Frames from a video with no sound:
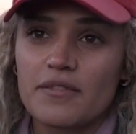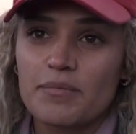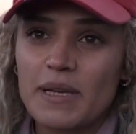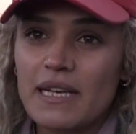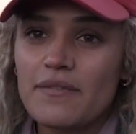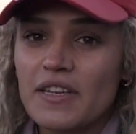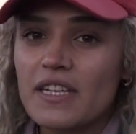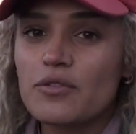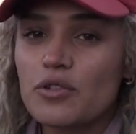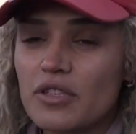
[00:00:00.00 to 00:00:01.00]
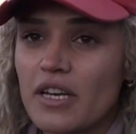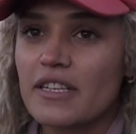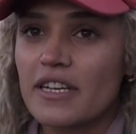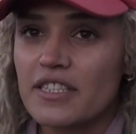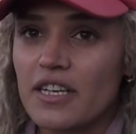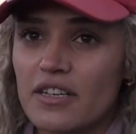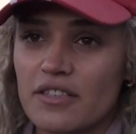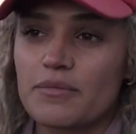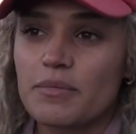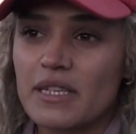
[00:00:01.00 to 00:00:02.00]
bil fiil Türkiye dereceler
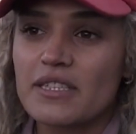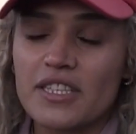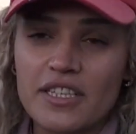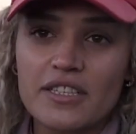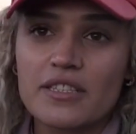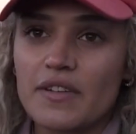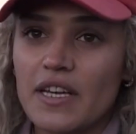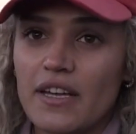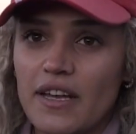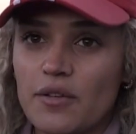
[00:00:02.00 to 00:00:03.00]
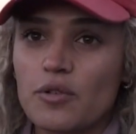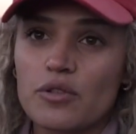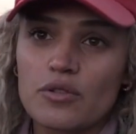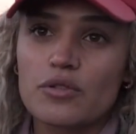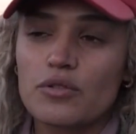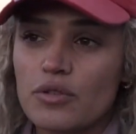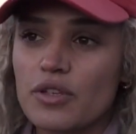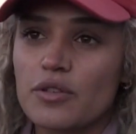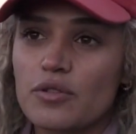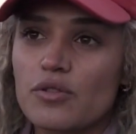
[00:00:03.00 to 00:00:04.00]
aldım. Birinci, ikinci ve en kötü
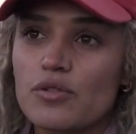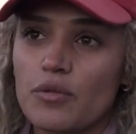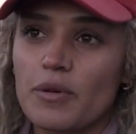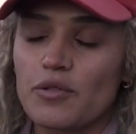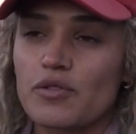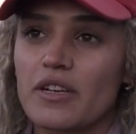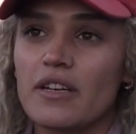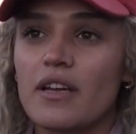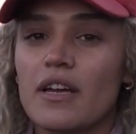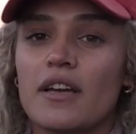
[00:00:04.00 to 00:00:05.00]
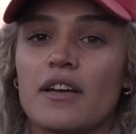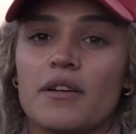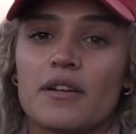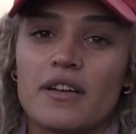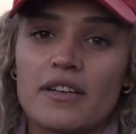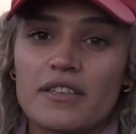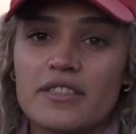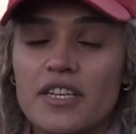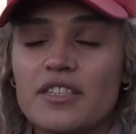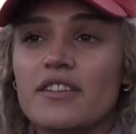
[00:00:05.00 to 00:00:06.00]
Türkiye üçüncüsü olmak üzere. E,
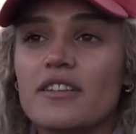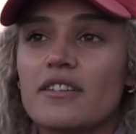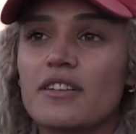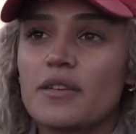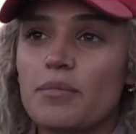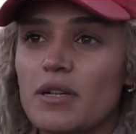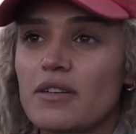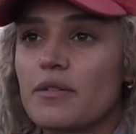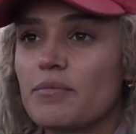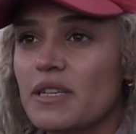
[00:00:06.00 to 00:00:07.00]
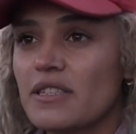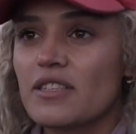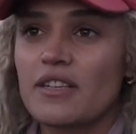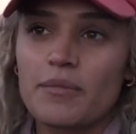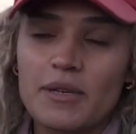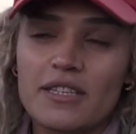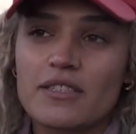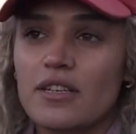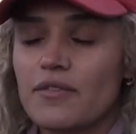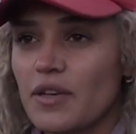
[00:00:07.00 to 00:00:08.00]
çeşitli yıllarda Balkan birinciliğim,
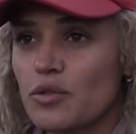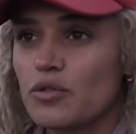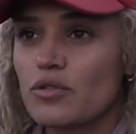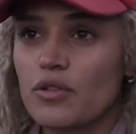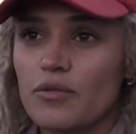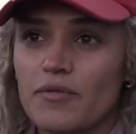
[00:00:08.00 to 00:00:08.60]
ikinciliğim ve üçüncülüğüm